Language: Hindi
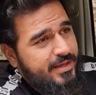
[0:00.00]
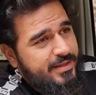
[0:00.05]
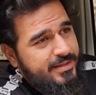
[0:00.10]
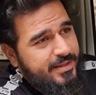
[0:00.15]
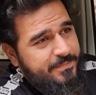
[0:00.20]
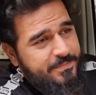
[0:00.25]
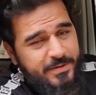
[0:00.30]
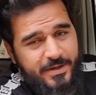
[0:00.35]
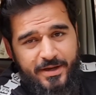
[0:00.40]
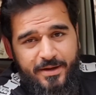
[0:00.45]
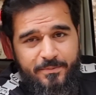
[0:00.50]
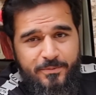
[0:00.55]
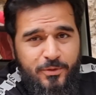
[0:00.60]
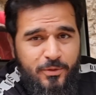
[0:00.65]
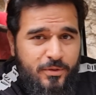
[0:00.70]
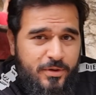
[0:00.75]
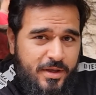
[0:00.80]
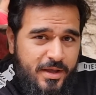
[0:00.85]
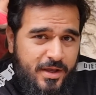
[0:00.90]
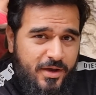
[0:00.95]
तब तक हम
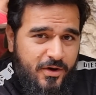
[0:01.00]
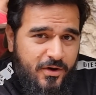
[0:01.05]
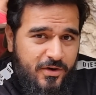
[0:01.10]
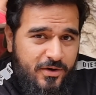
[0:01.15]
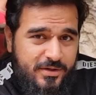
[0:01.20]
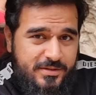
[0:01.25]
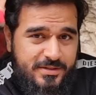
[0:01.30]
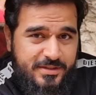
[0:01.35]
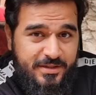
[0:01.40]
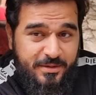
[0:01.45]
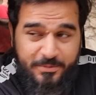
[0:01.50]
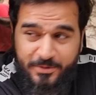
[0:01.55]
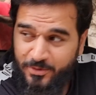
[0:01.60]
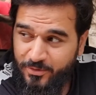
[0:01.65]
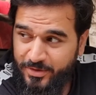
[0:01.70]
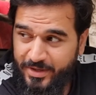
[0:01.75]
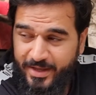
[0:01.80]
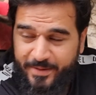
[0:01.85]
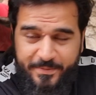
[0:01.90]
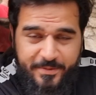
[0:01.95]
लोग और जितने भी
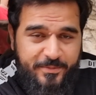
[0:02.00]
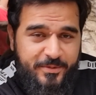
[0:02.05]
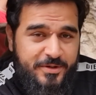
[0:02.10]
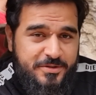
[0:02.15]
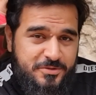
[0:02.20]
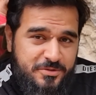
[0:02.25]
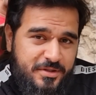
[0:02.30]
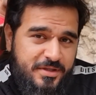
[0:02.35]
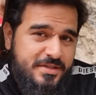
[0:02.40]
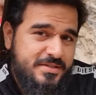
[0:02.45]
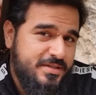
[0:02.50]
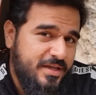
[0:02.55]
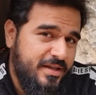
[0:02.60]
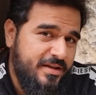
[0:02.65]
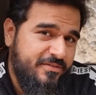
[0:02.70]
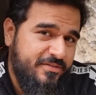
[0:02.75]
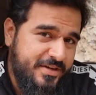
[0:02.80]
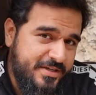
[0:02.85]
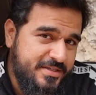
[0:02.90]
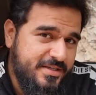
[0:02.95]
लोग यहाँ पर मौजूद हैं ये
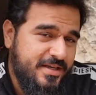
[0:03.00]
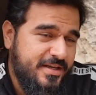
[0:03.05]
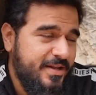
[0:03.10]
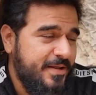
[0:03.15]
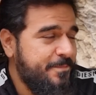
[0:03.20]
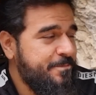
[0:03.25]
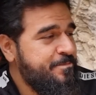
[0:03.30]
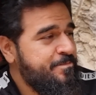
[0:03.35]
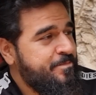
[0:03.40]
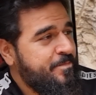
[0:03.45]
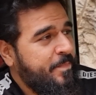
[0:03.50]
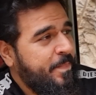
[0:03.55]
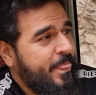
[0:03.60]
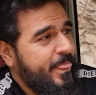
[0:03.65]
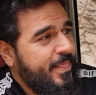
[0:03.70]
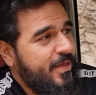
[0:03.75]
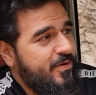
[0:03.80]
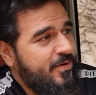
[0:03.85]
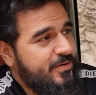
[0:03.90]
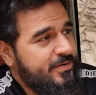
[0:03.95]
सारे वेट कर रहे
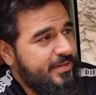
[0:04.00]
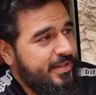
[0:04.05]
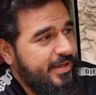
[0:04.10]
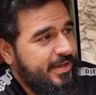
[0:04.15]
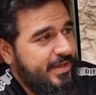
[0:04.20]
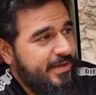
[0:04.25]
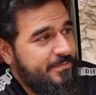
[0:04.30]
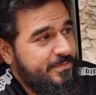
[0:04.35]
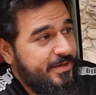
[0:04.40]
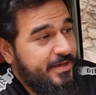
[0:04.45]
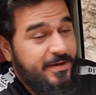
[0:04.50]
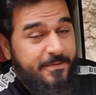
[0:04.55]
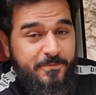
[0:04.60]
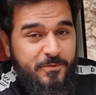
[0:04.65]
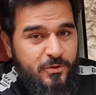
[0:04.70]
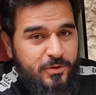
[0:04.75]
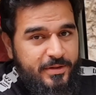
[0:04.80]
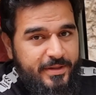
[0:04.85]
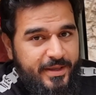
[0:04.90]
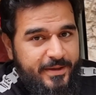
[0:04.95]
हैं और देखें अब ये कब
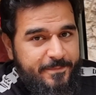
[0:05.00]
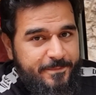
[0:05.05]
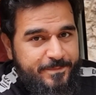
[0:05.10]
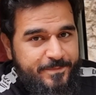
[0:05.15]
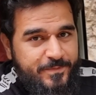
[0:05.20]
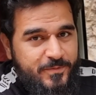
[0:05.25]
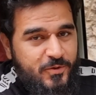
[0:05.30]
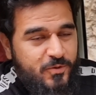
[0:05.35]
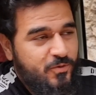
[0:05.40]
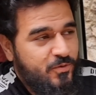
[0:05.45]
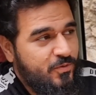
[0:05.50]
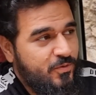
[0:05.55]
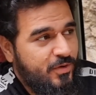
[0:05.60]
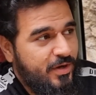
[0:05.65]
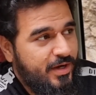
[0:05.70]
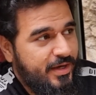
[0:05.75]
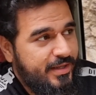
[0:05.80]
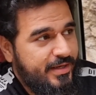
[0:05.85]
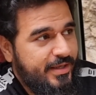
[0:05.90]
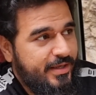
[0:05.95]
खुलता है तो
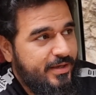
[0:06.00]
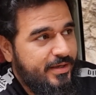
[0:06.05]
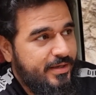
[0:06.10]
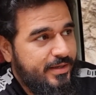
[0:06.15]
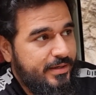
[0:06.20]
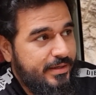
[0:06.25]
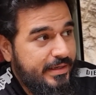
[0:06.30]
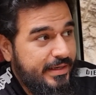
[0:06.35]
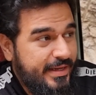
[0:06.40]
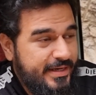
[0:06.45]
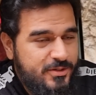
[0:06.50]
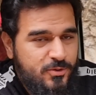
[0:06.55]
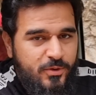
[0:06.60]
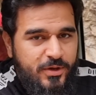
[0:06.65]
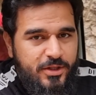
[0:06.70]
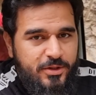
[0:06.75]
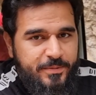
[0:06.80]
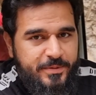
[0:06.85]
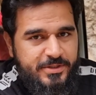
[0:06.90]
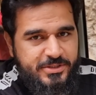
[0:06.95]
अगर के लेट हो
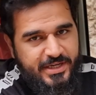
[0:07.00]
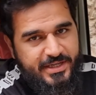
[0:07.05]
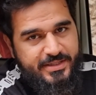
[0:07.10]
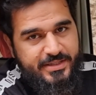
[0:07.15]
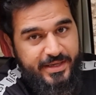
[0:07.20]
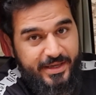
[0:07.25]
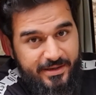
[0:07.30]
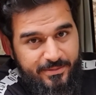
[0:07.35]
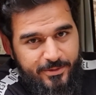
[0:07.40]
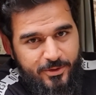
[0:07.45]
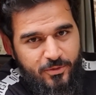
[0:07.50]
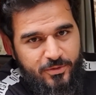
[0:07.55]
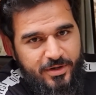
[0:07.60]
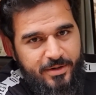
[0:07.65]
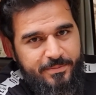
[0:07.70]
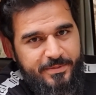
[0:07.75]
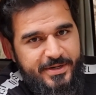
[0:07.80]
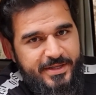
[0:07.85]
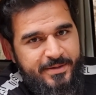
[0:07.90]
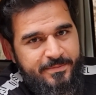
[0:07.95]
गया तो फिर शायद केल में
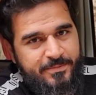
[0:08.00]
रुकना पड़े